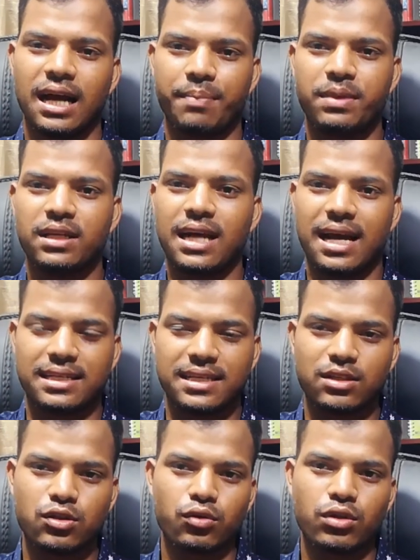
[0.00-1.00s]
আপনি
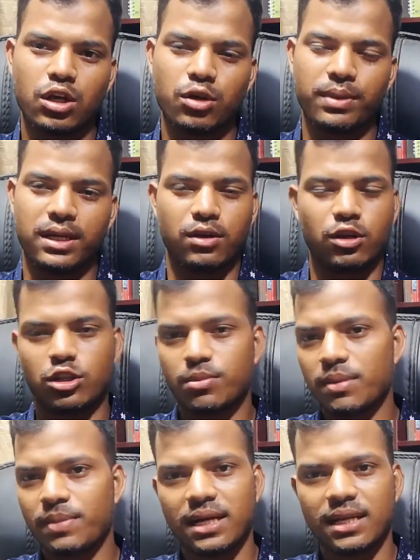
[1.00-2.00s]
আছেন সৌদি আরবে
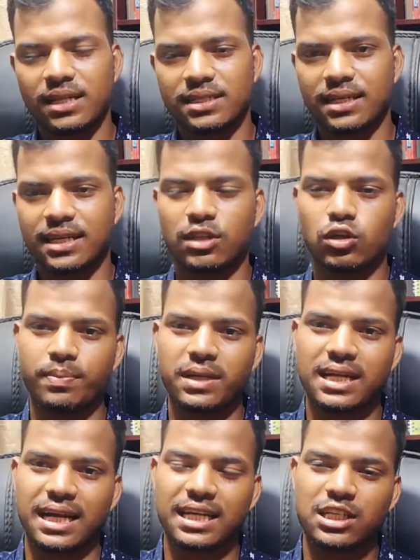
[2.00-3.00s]
অথবা বাংলাদেশে কিন্তু আপনি
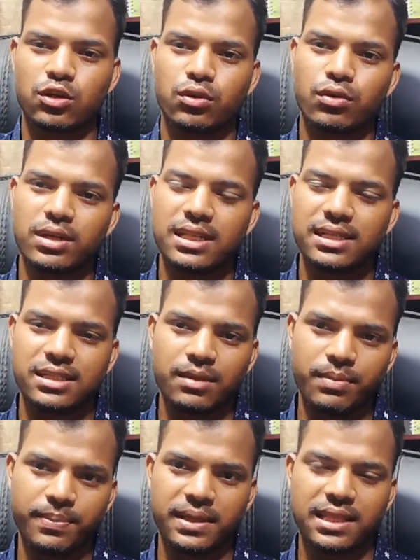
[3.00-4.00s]
কানেকশন করে দিয়েছেন
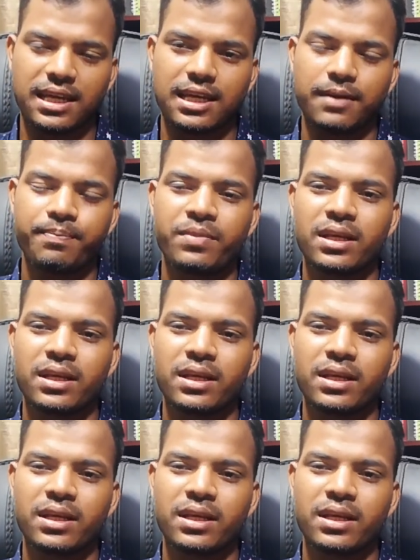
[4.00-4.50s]
বিপিএন থেকে